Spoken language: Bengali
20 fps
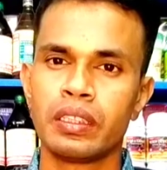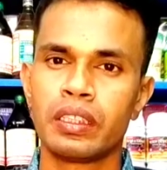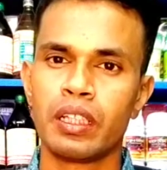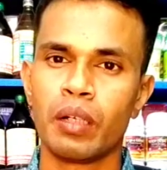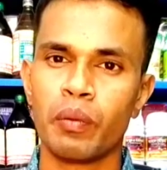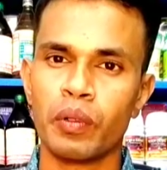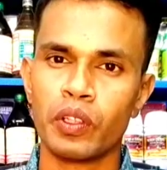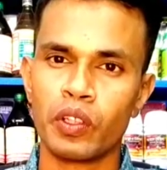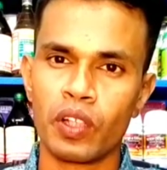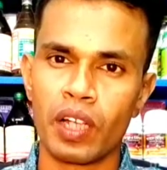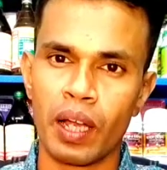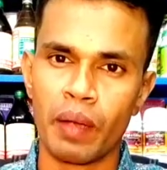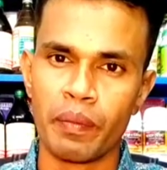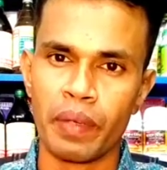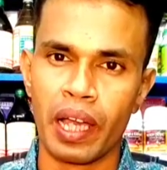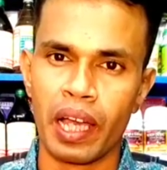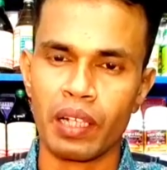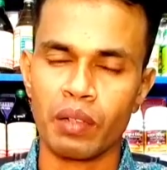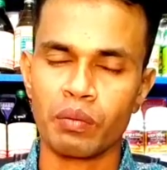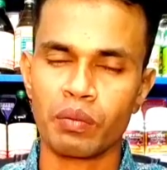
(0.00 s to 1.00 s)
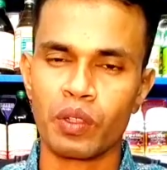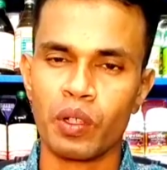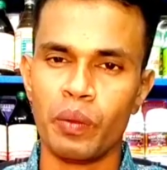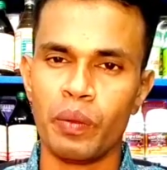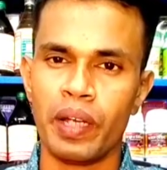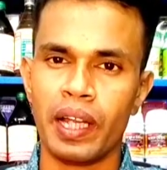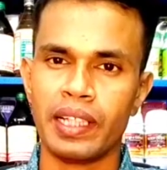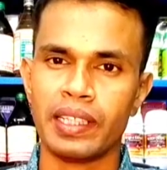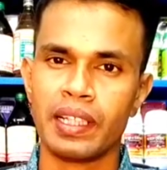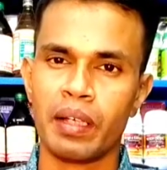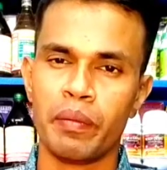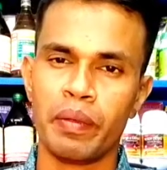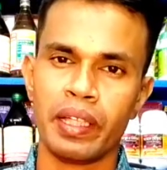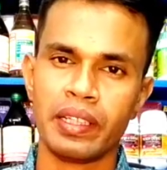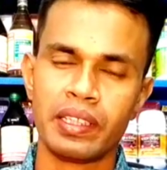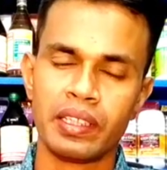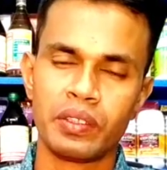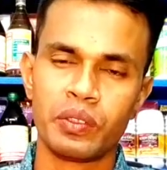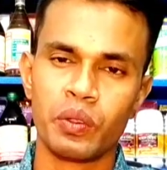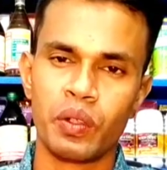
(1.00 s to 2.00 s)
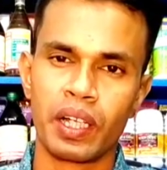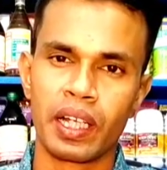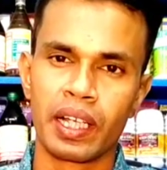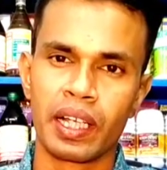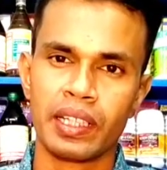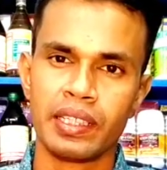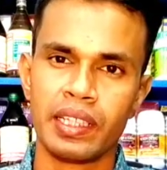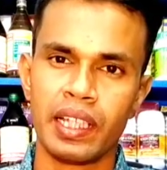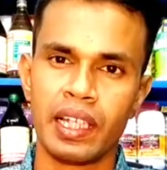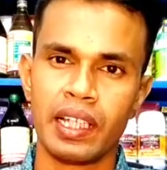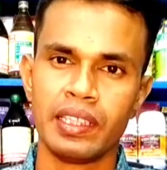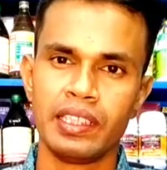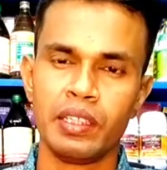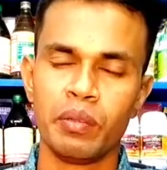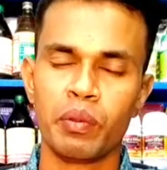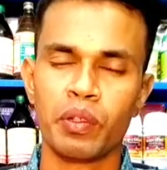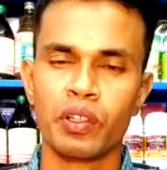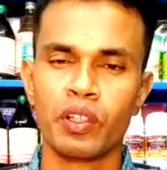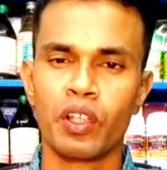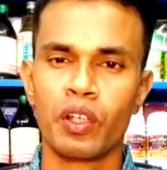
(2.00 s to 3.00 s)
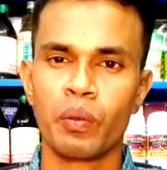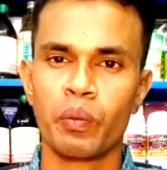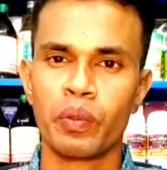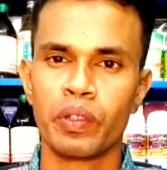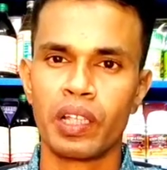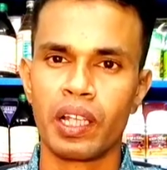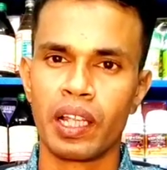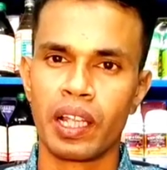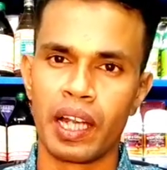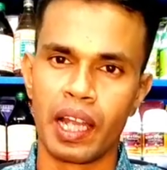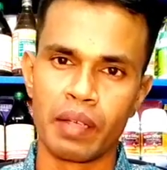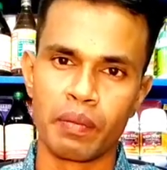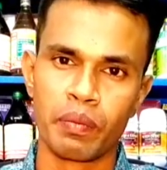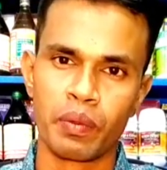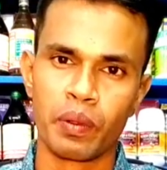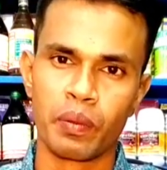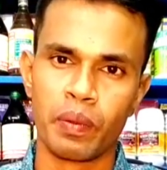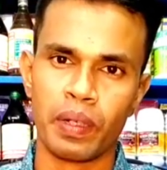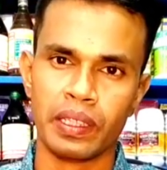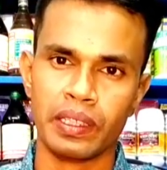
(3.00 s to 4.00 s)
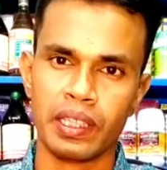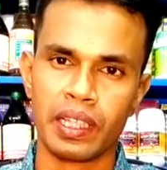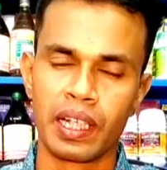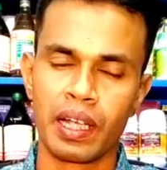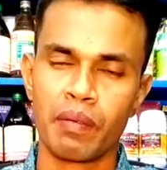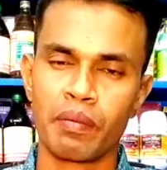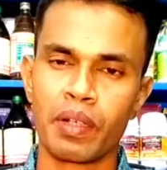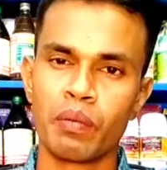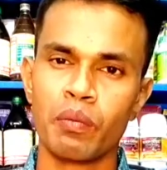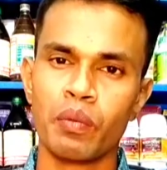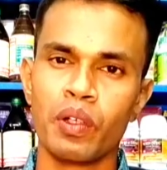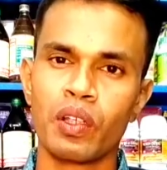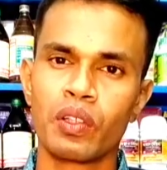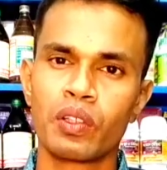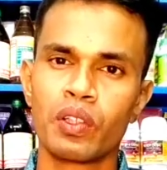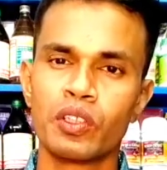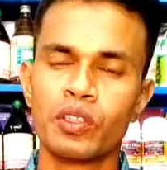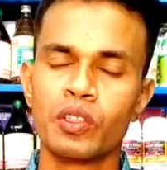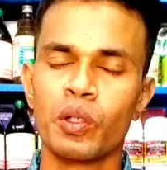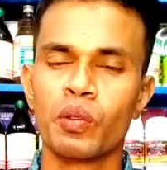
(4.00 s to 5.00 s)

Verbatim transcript: তা বন্ধুরা আমি আলম কবিরাজ আমি আছি চুয়াডাঙ্গা জেলা জীবননগর উপজেলার রায়পুর বাজার আমরা মূলত